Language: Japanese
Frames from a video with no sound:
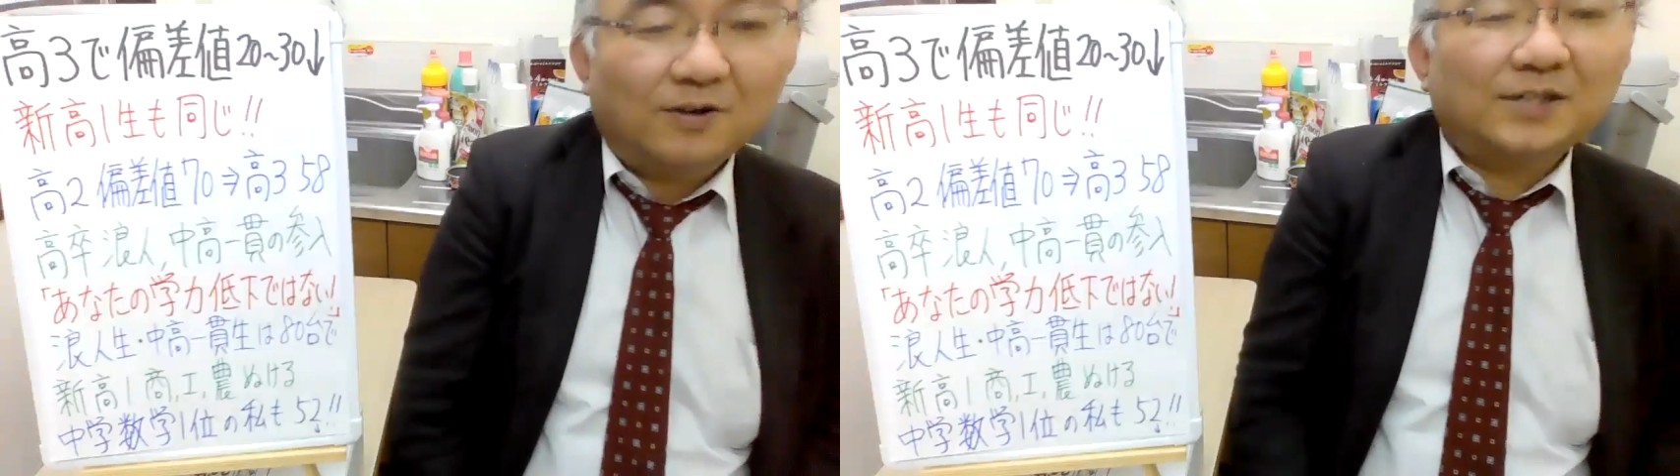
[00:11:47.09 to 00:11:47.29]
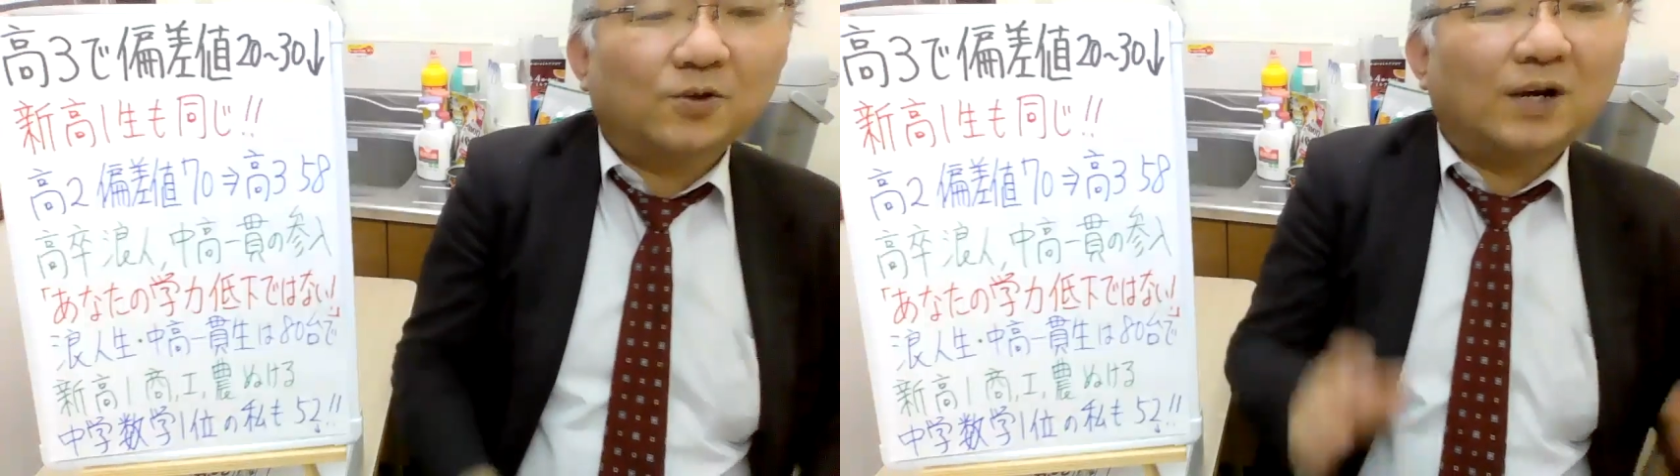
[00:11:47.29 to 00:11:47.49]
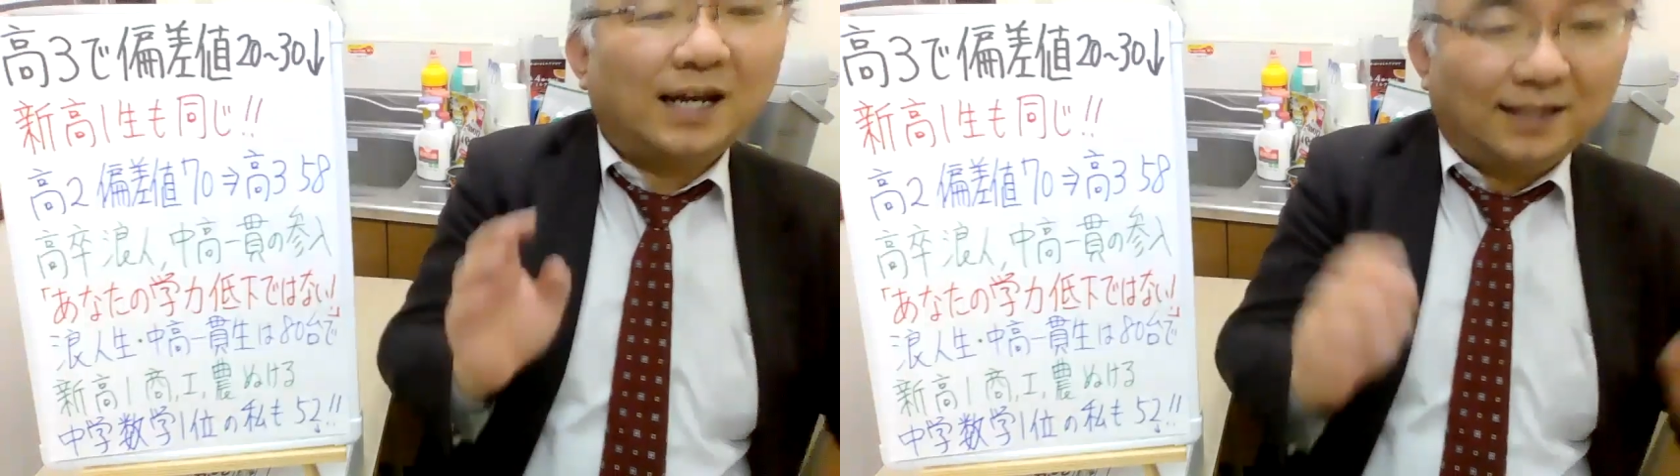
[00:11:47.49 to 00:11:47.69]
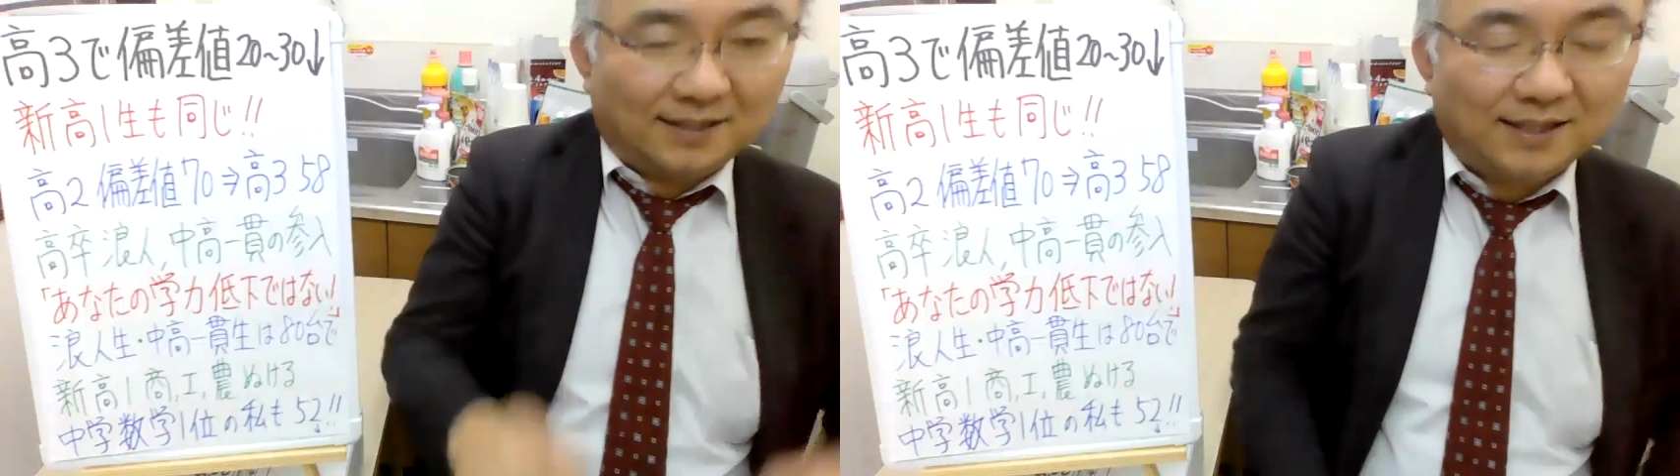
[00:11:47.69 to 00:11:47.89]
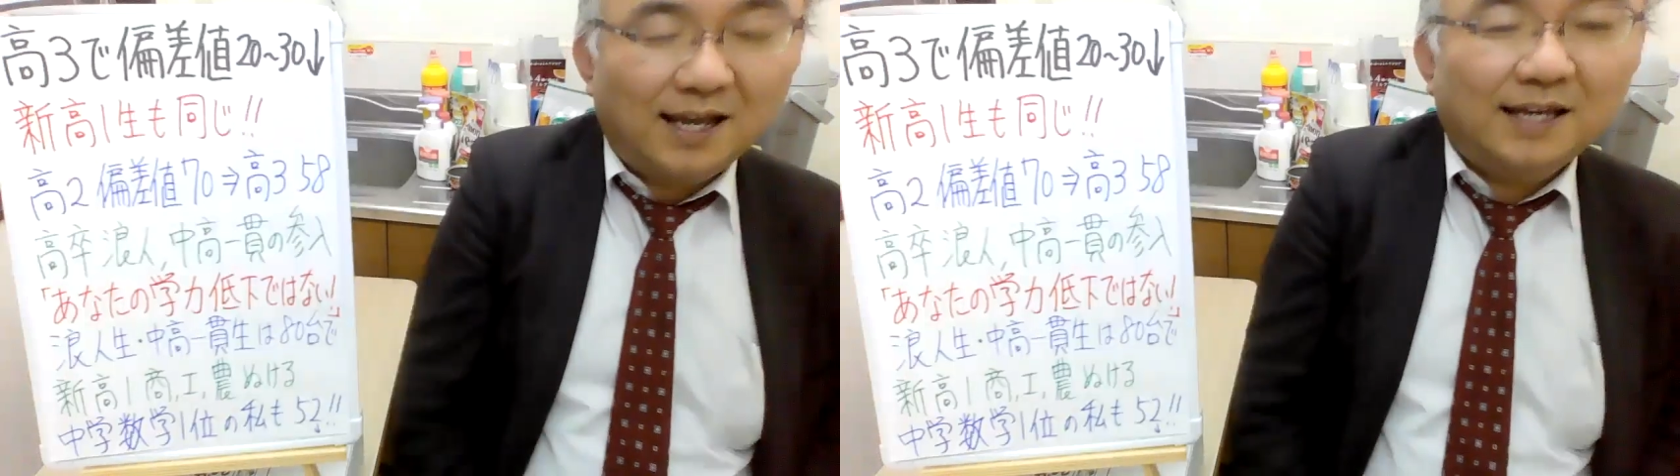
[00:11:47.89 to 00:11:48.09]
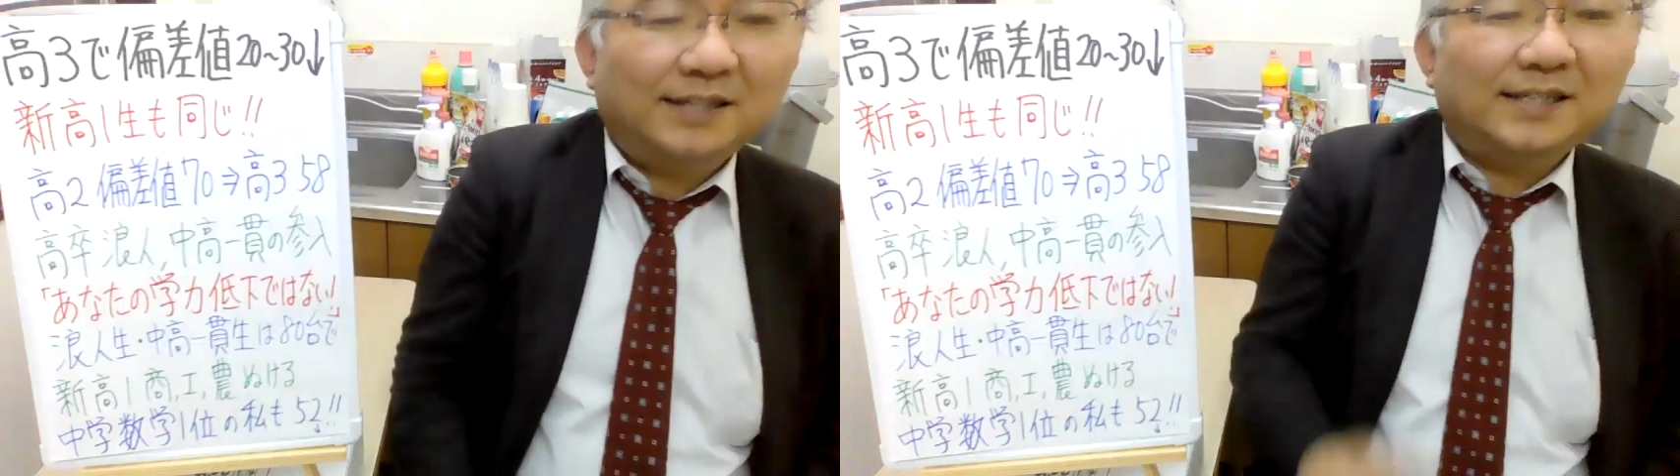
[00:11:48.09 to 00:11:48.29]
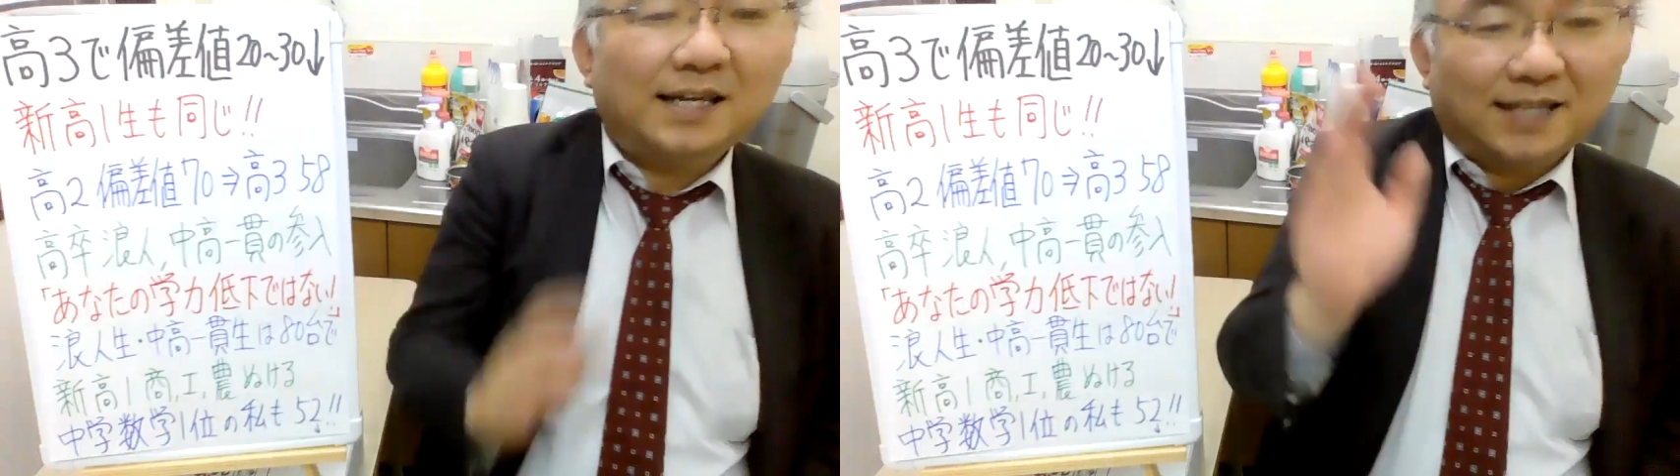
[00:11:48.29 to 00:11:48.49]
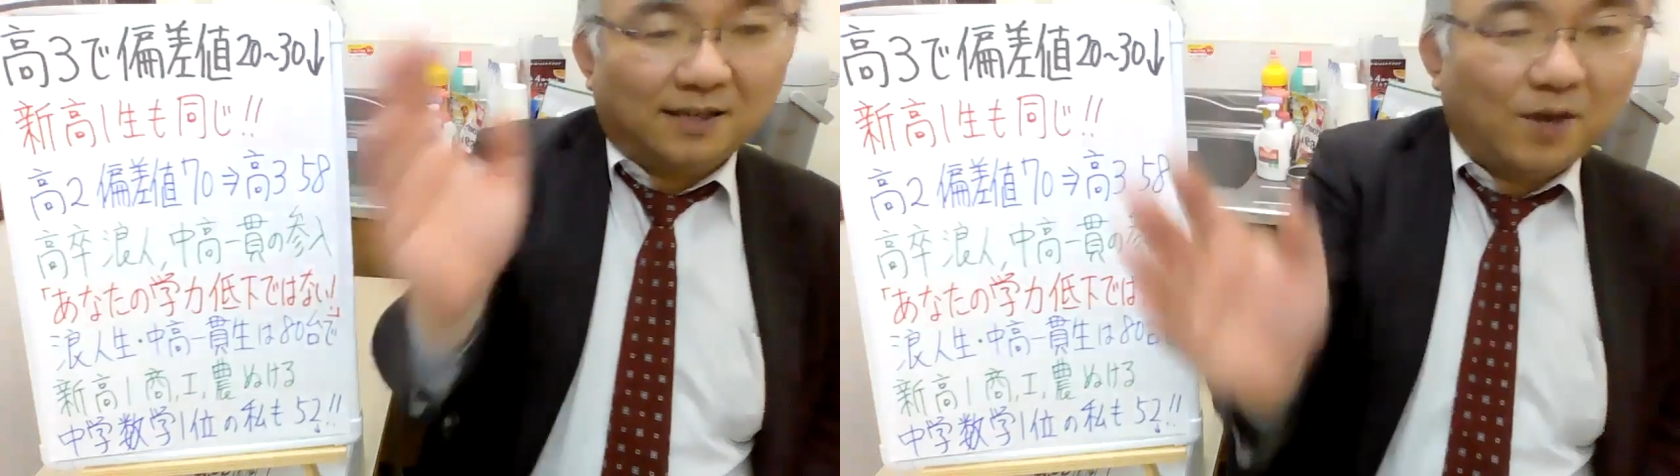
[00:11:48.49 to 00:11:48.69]
これはしょうがないです。1
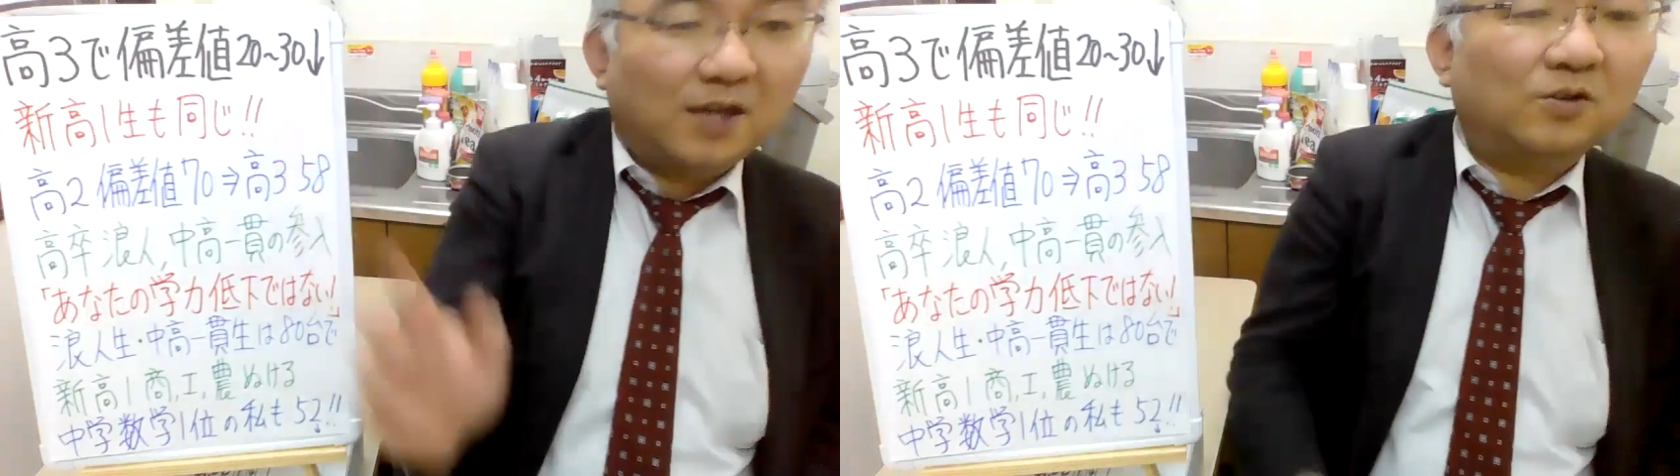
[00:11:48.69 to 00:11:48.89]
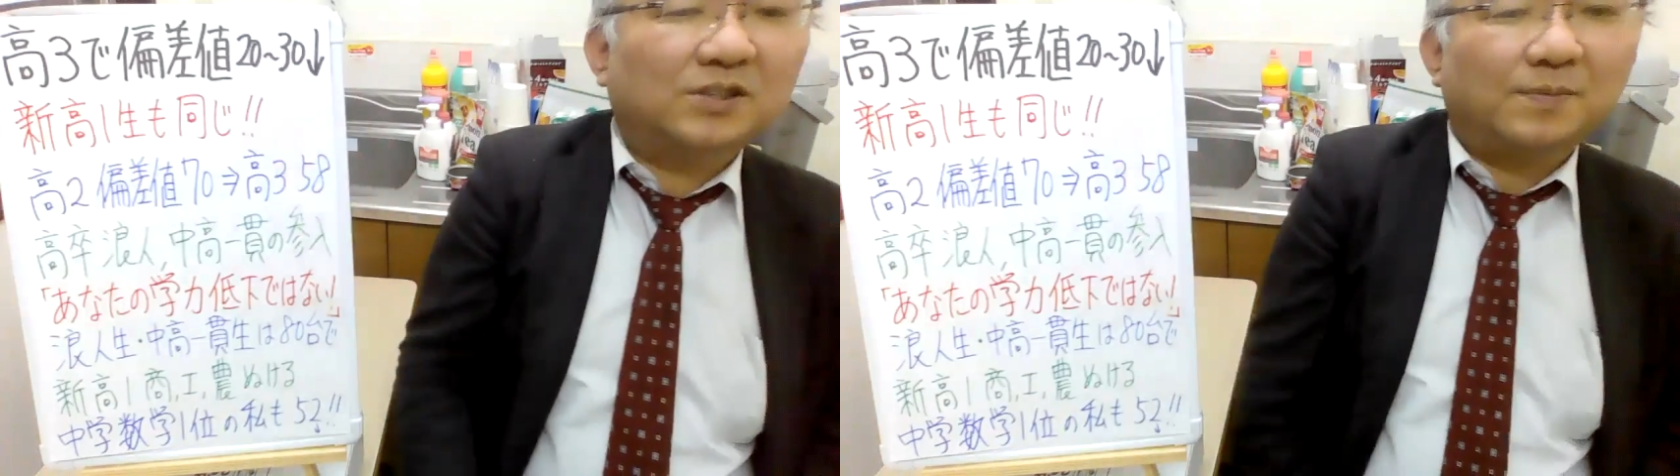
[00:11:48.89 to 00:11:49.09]
年先勉強